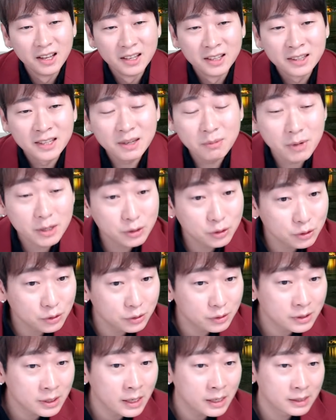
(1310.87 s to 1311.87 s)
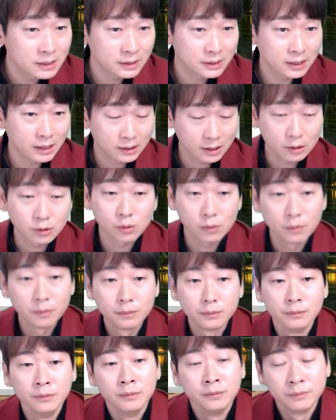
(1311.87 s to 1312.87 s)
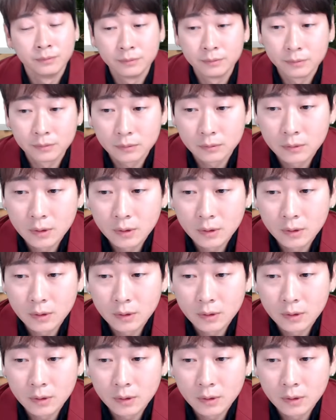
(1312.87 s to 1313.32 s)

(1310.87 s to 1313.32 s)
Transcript: で、今13歳だと。うん。